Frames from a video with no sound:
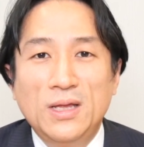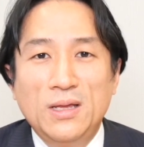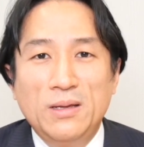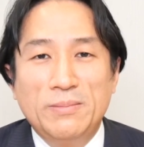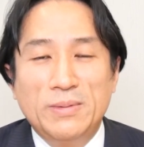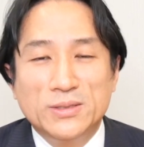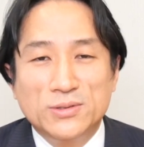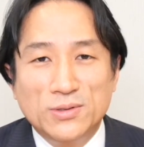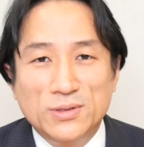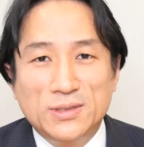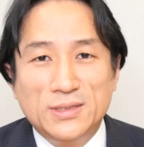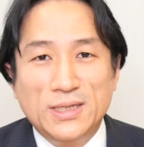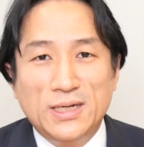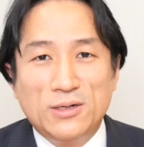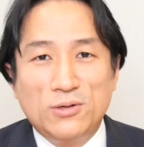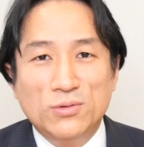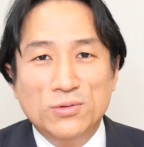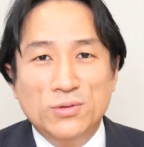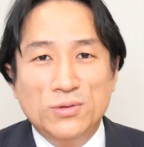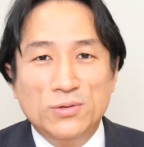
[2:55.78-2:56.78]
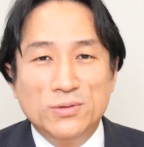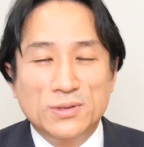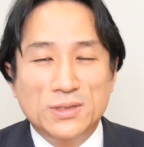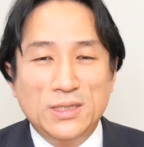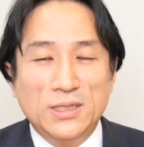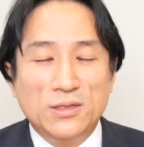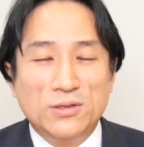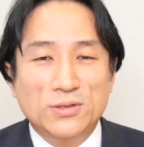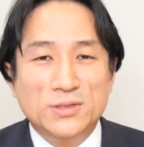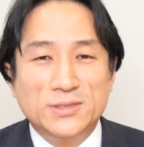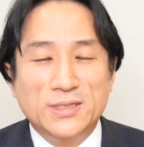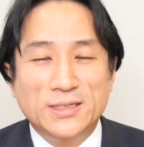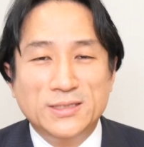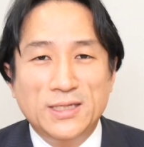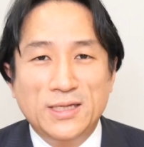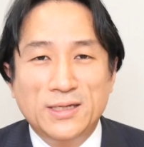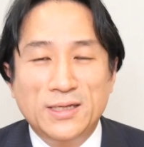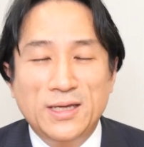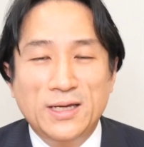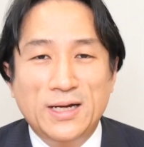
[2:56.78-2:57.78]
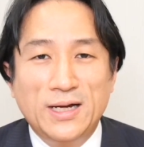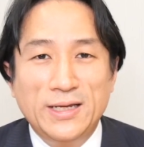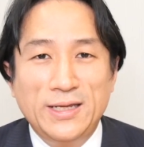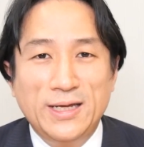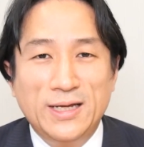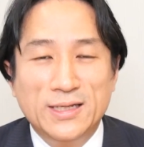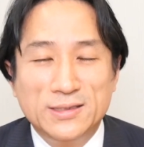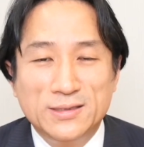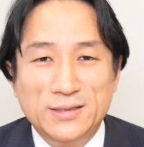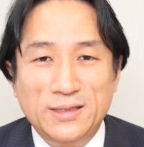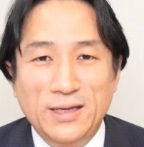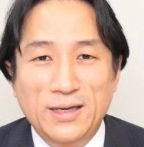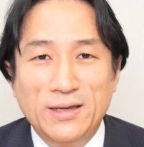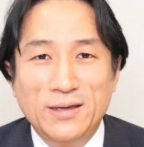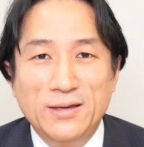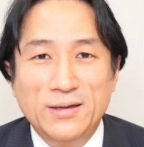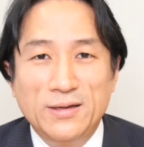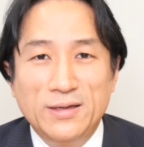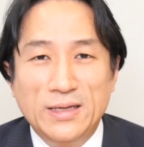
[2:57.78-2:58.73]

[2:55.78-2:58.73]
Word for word: まあ、そういったこの緊急事態宣言下にあって